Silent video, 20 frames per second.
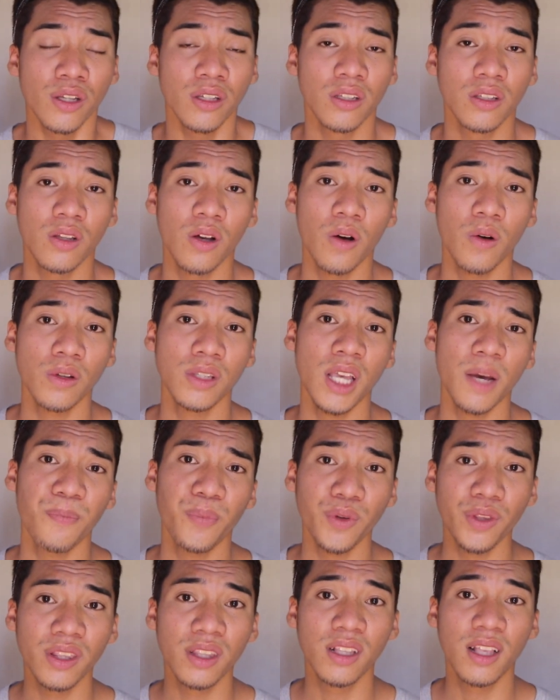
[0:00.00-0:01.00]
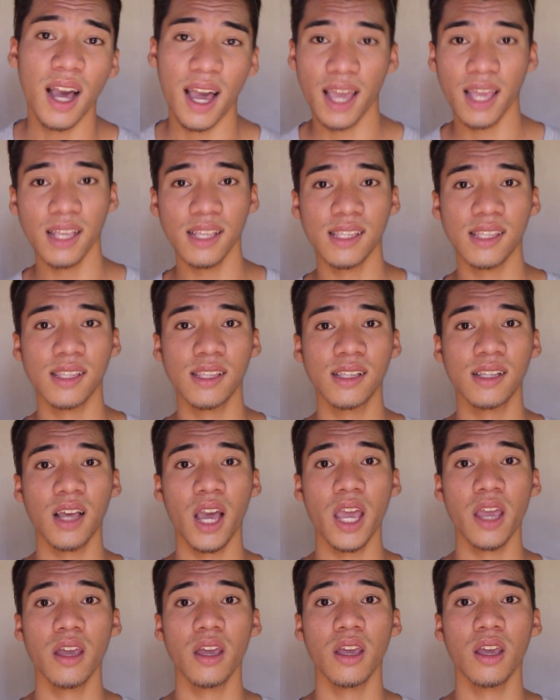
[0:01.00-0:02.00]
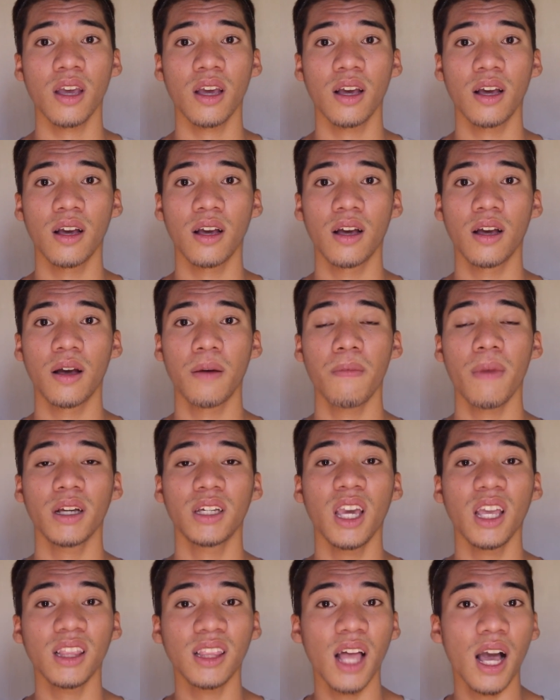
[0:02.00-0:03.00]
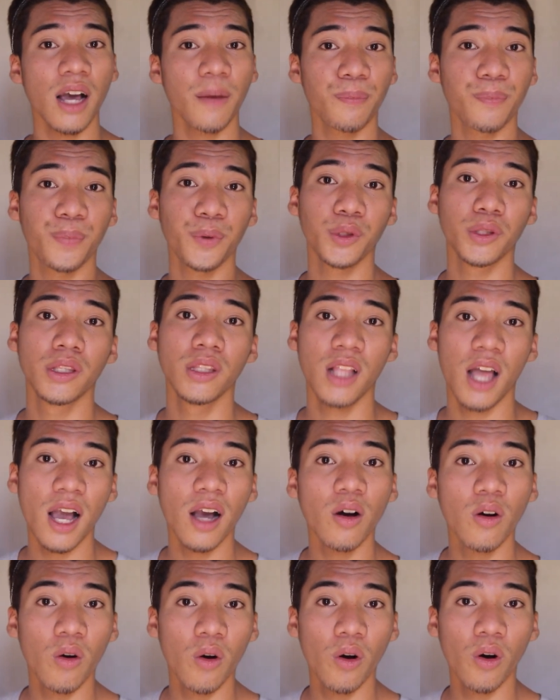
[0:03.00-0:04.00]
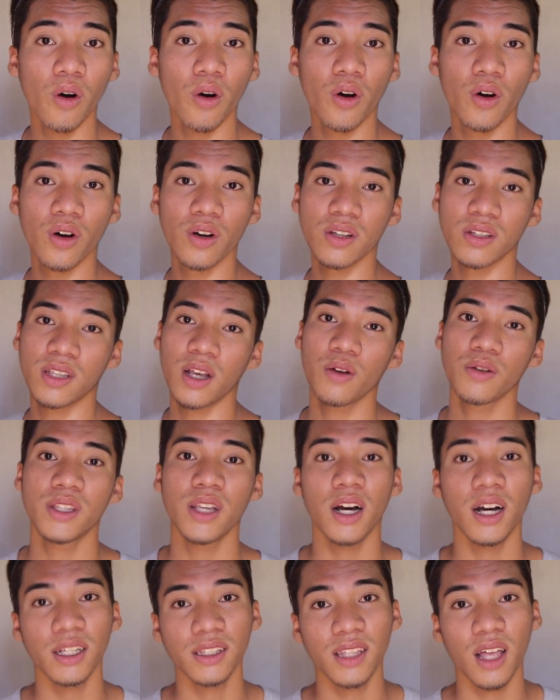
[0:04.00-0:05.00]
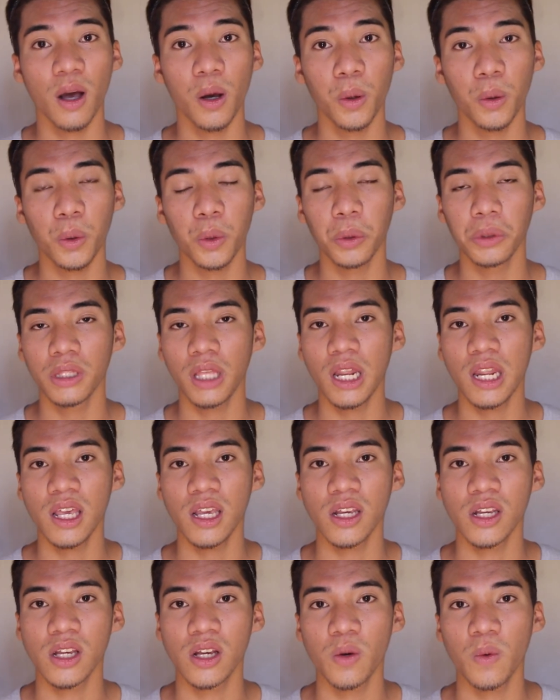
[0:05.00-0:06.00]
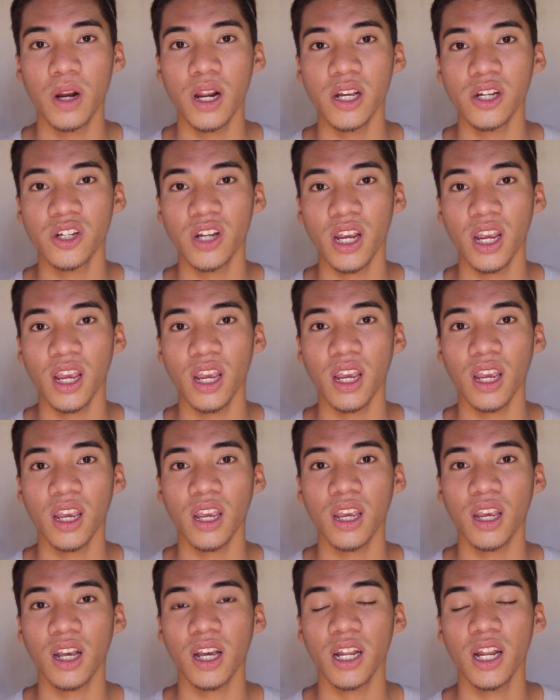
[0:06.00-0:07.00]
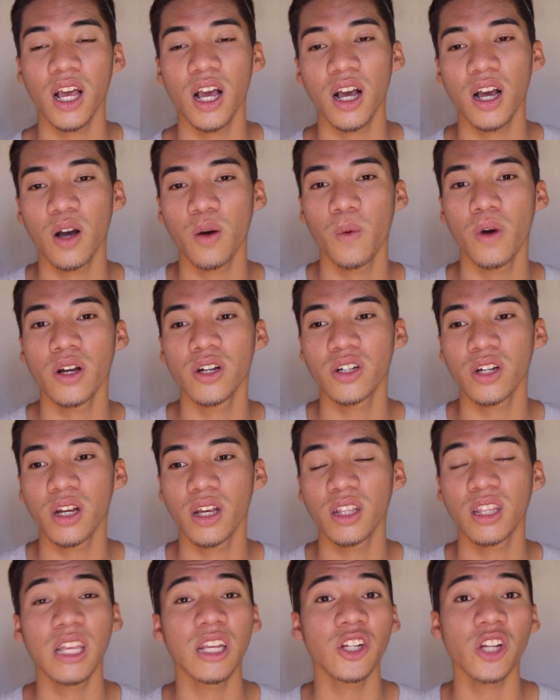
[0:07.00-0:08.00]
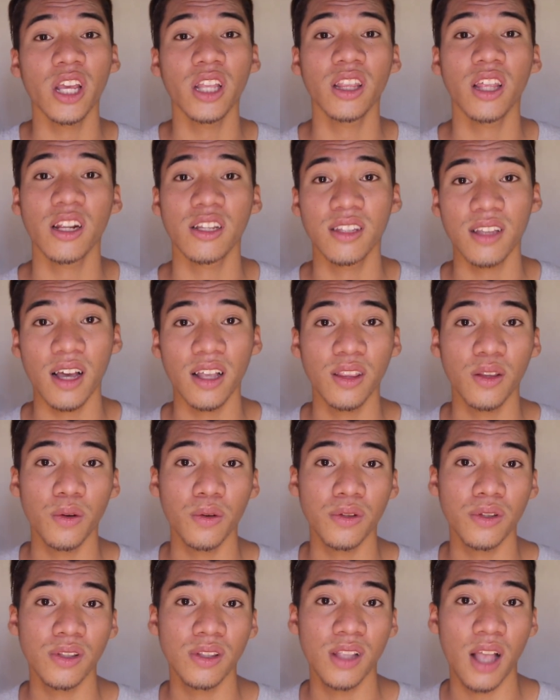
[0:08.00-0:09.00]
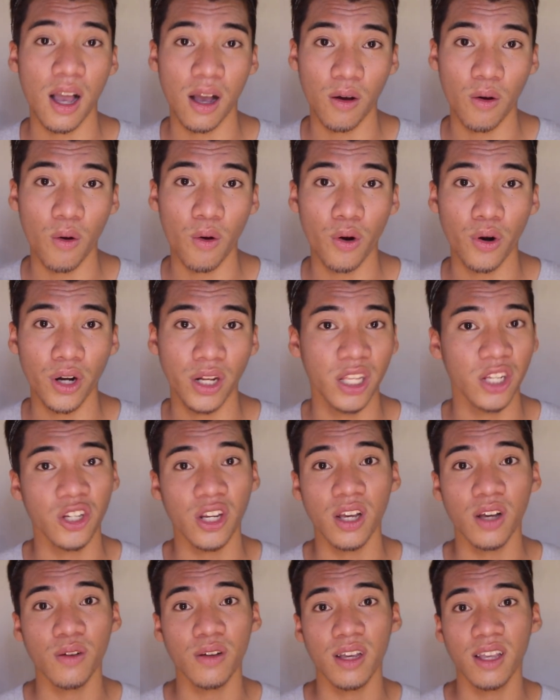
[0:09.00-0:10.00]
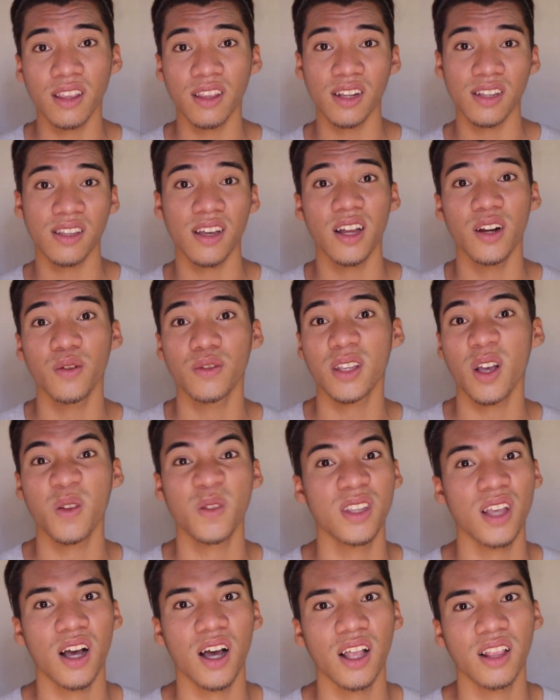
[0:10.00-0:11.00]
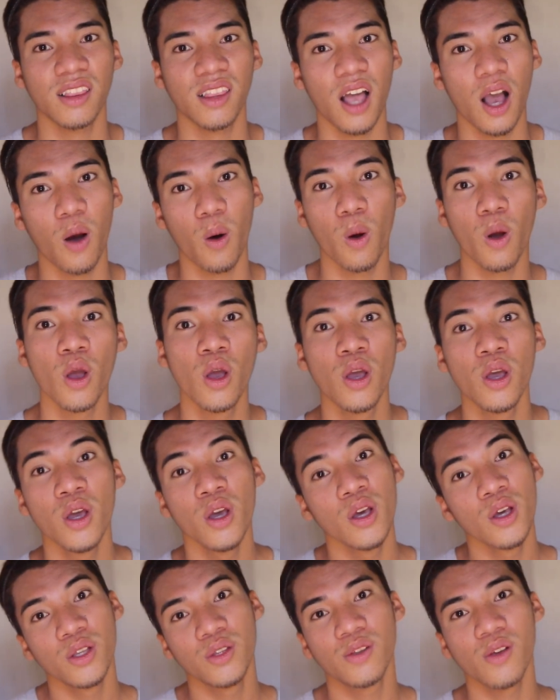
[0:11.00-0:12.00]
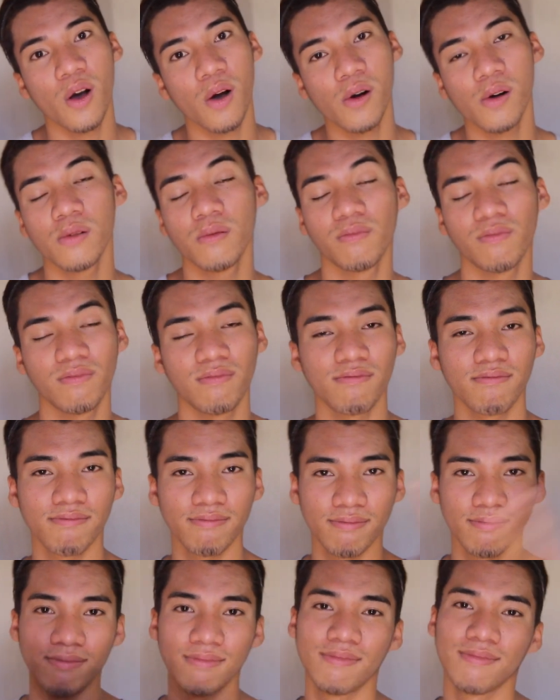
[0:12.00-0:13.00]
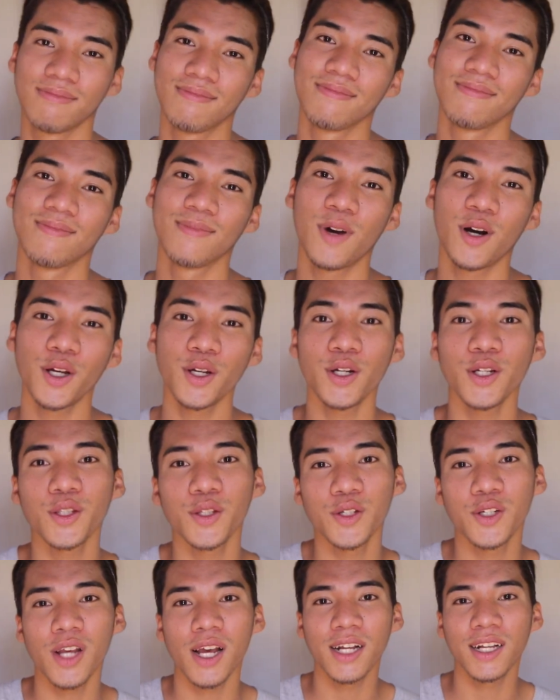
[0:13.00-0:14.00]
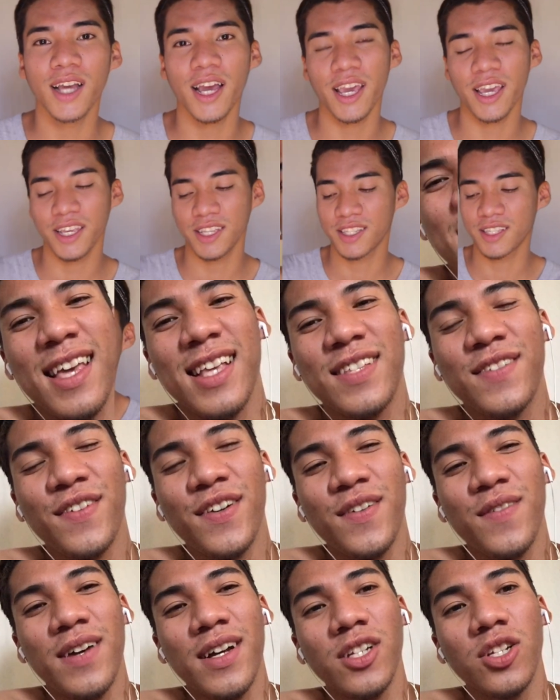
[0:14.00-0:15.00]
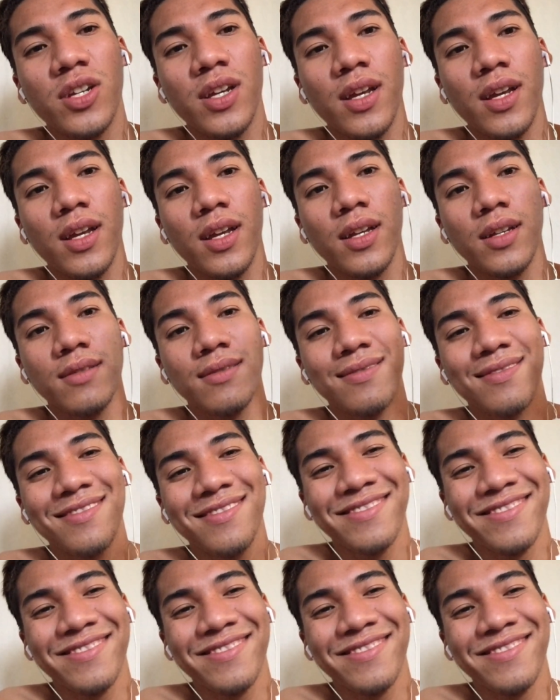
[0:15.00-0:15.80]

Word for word: So usa pud guys kay makita pud nako sa usa ka tawo kung dili wala siya kanang wala siya, di siya interesado nako or di siya interesado sa usa ka tawo. So Monitor siya, guys. Thanks for watching.